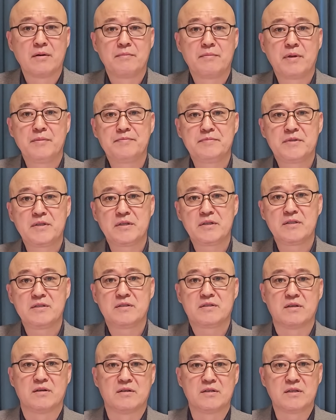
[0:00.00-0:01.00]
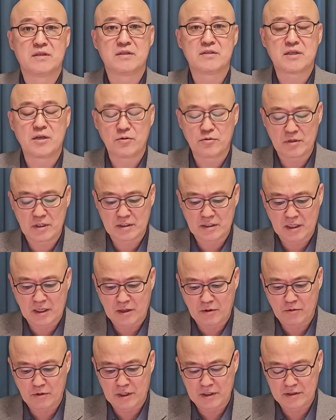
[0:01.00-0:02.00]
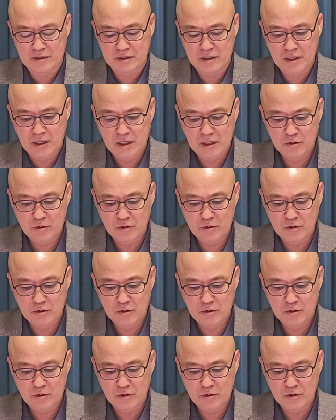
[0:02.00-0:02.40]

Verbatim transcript: 법적인 정의를 세우겠다라고 하는